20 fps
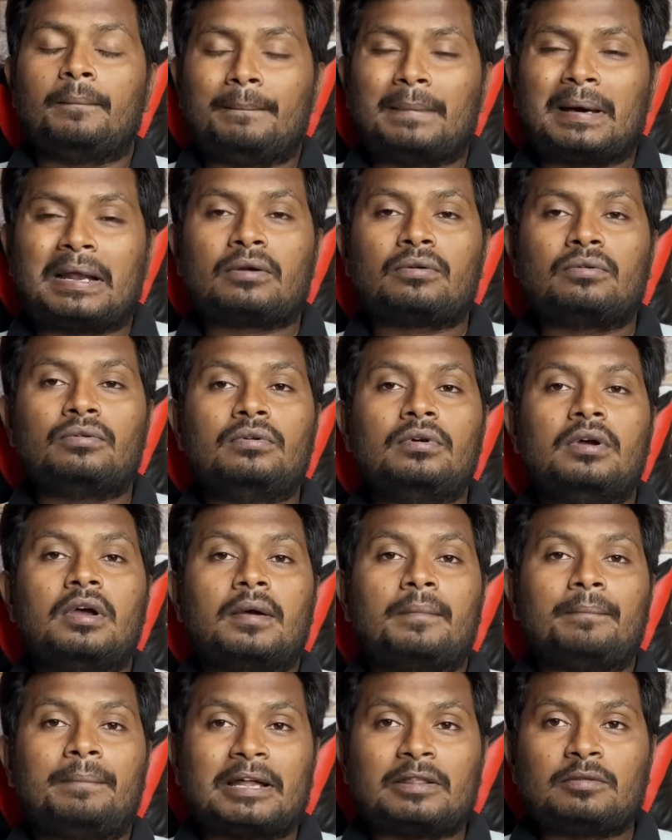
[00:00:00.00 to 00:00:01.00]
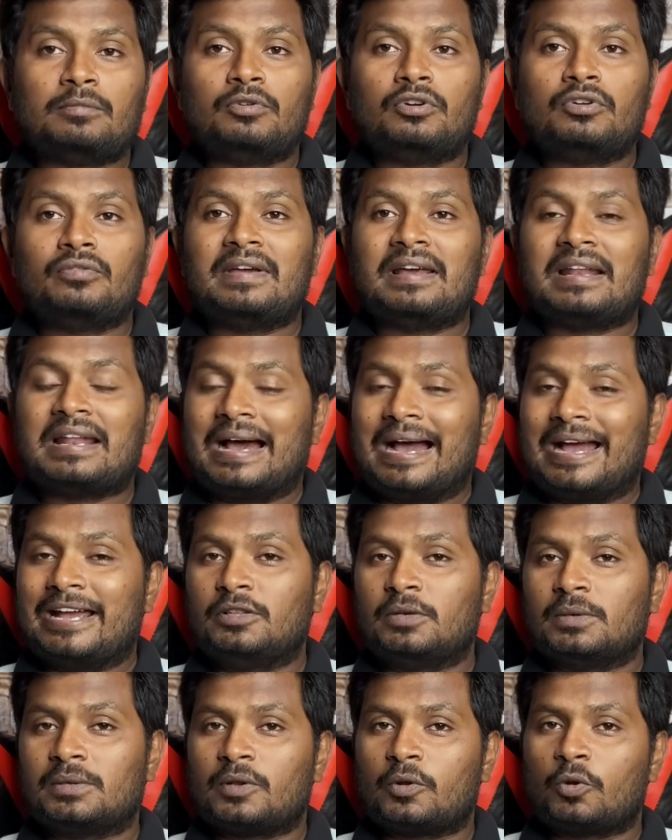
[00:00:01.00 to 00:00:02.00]
మనకు పదమూడు వేల
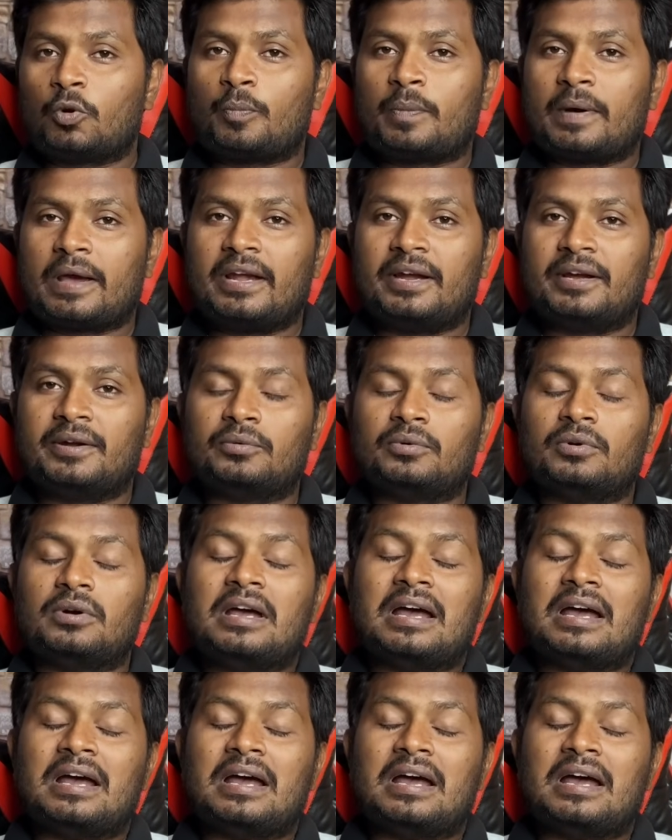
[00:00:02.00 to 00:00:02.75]
ఐదు వందల రూపాయలను